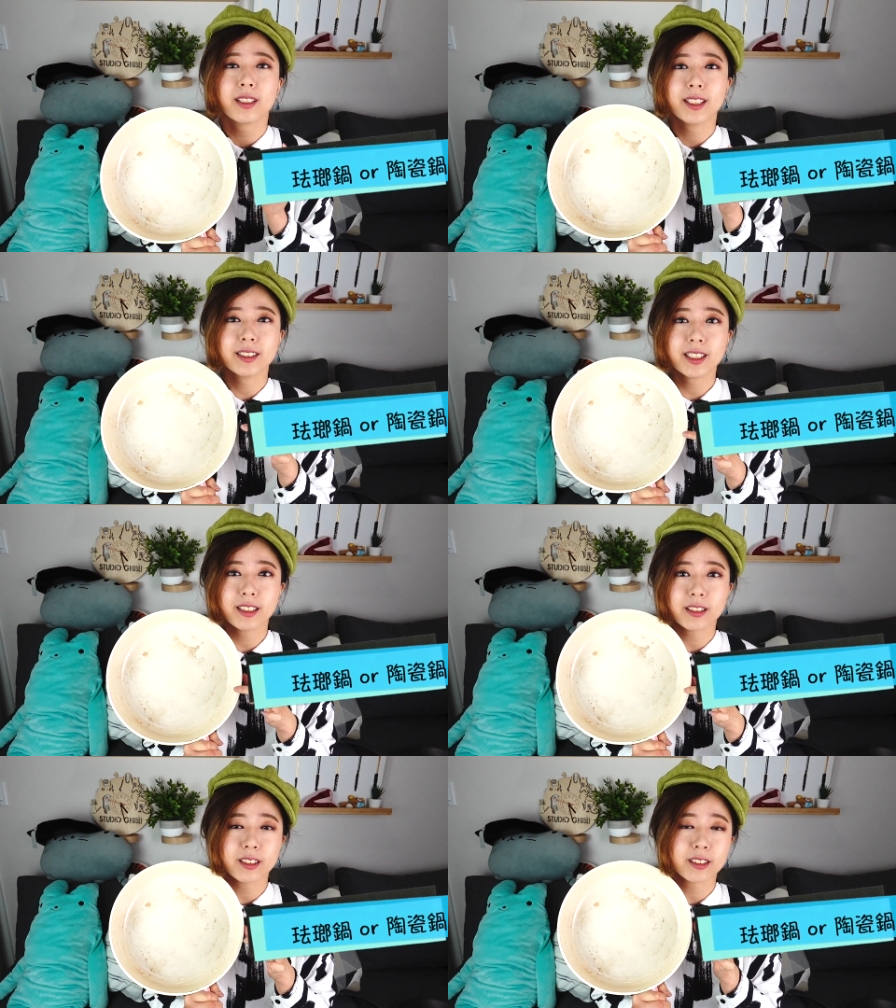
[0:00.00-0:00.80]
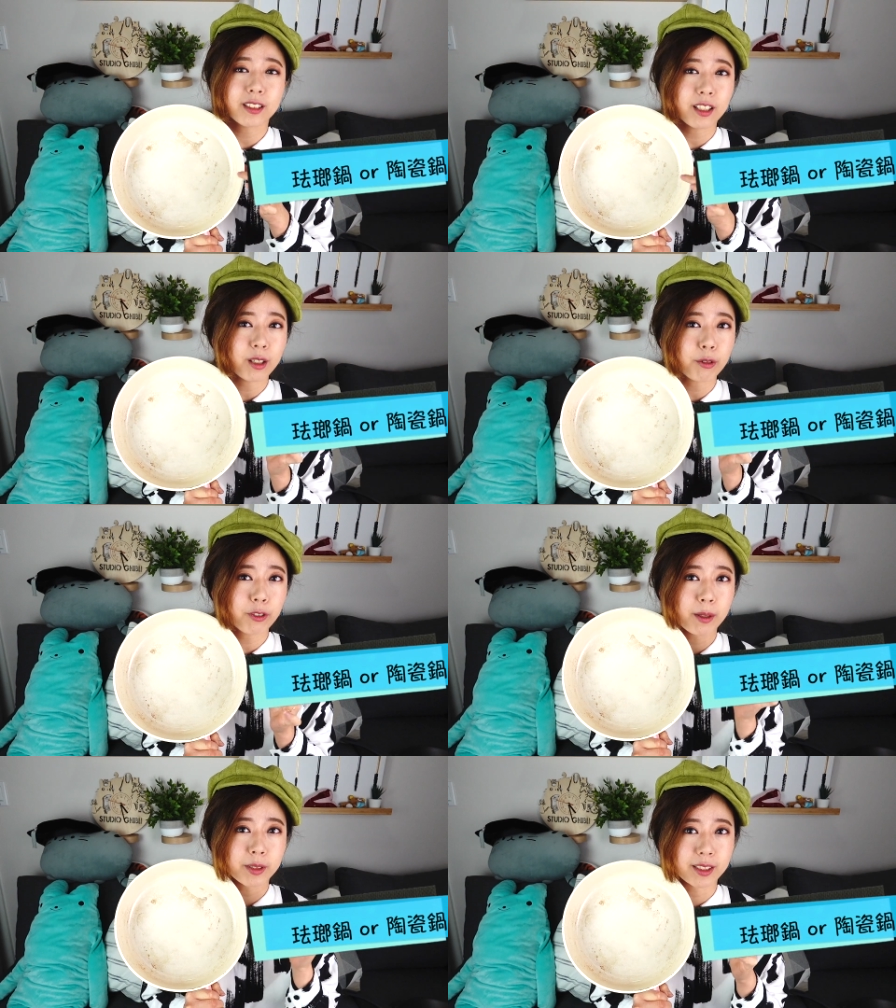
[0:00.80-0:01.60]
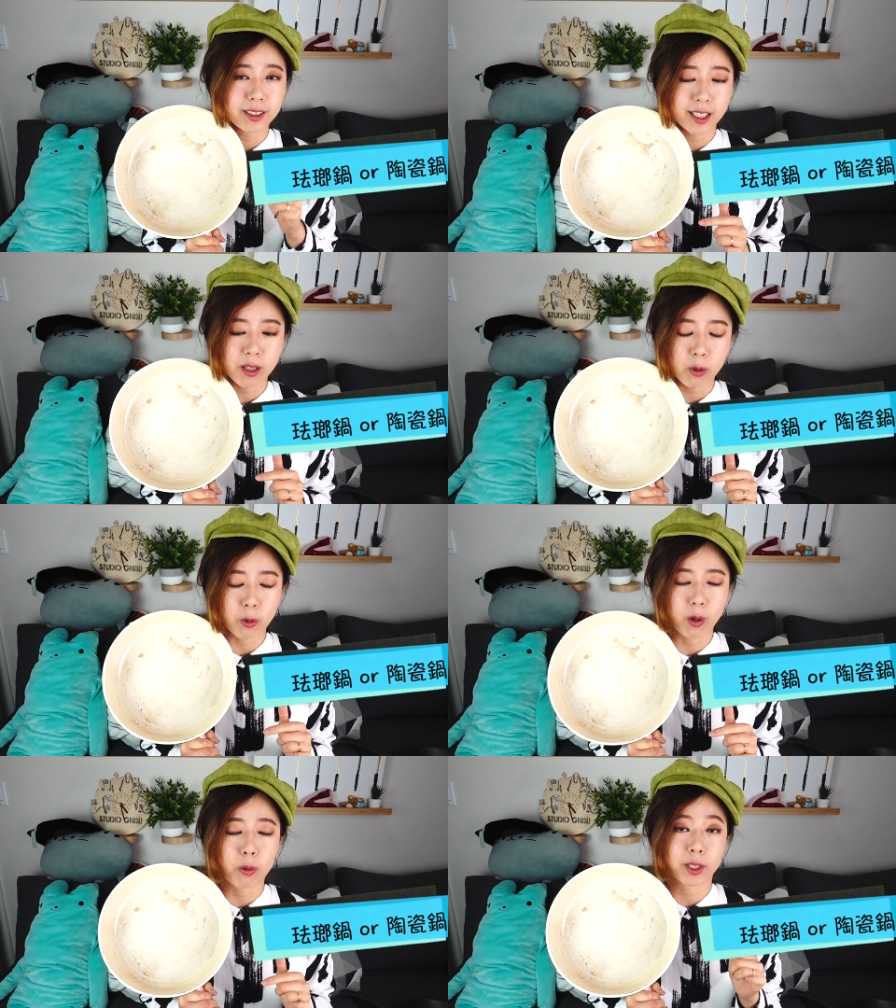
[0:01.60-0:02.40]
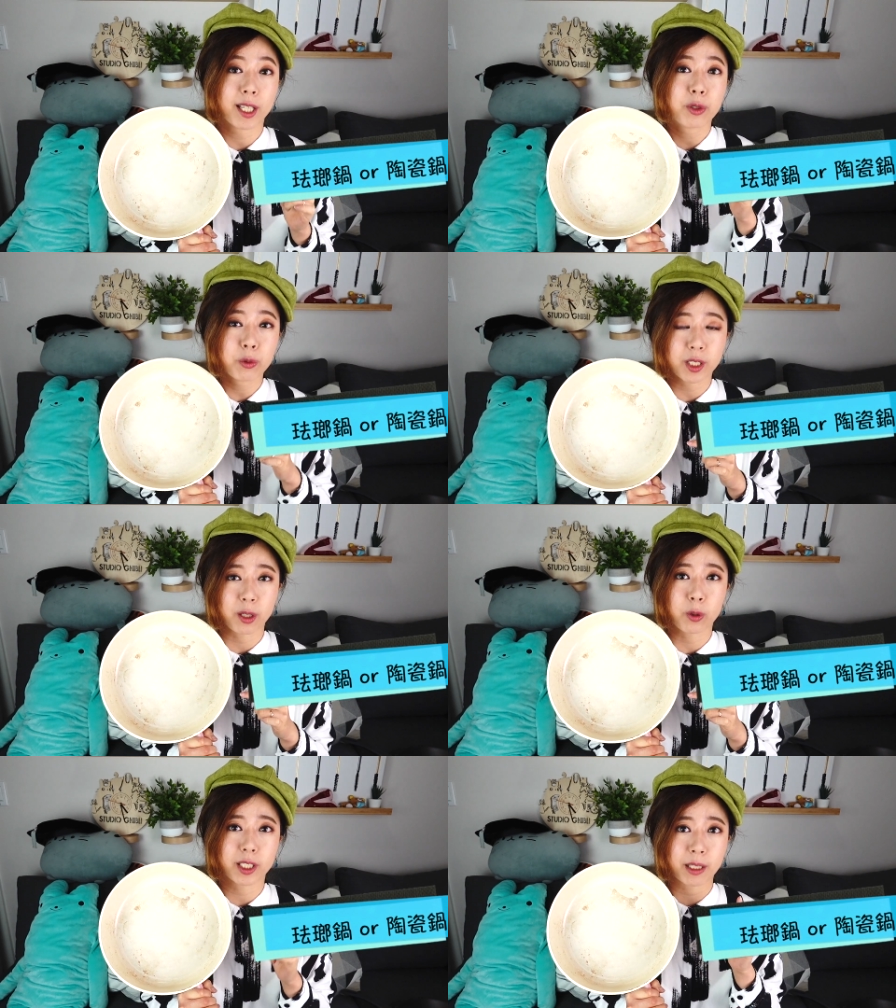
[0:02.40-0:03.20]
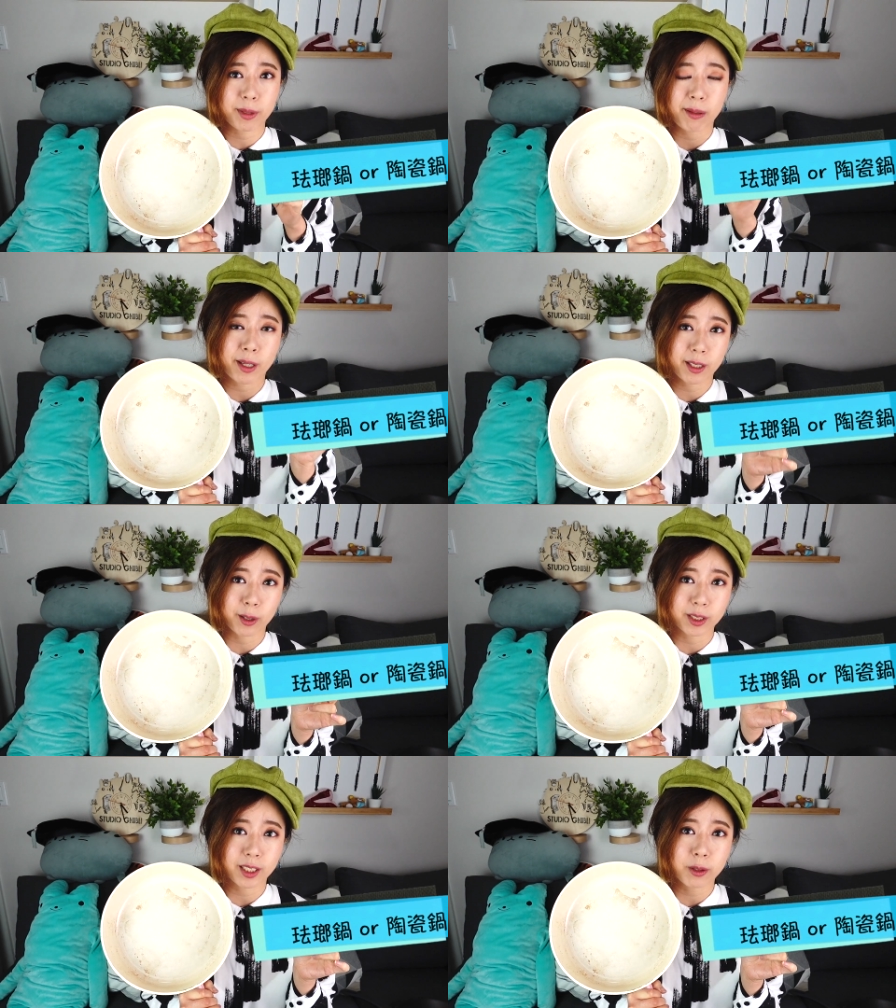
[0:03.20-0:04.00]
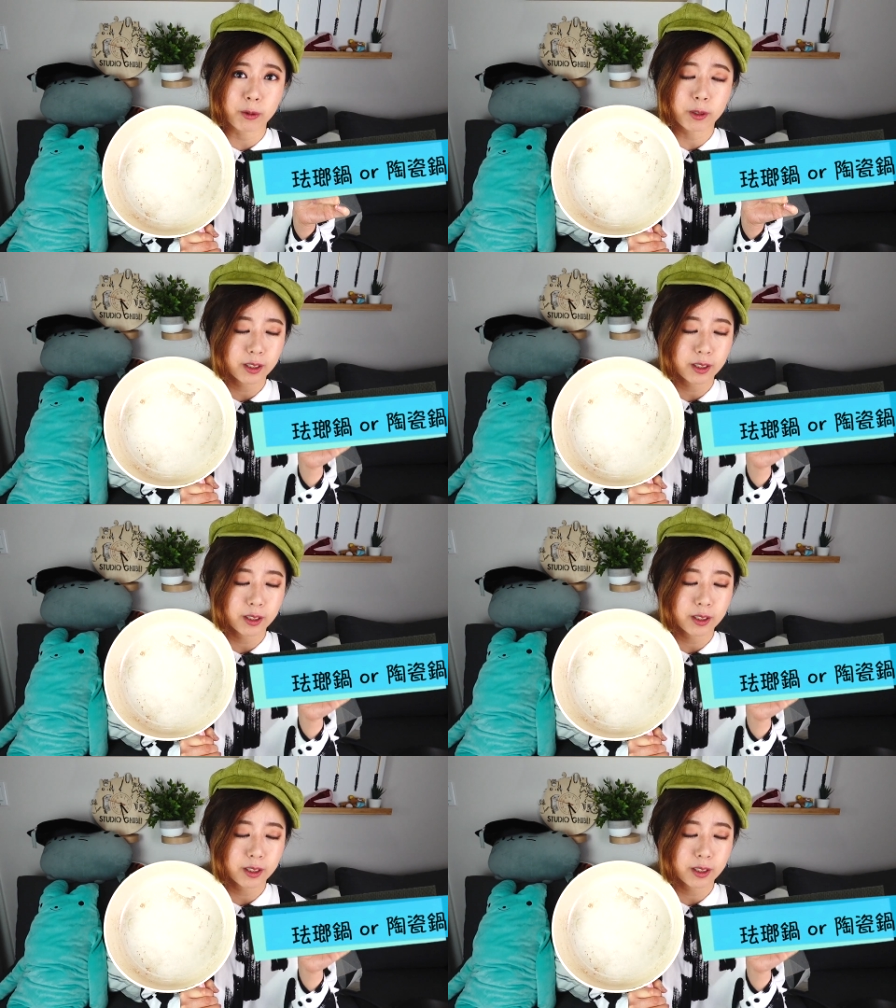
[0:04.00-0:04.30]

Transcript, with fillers: 那这个呢是 Neo Flame 的煎锅，我在铸铁锅的影片里面也有提过。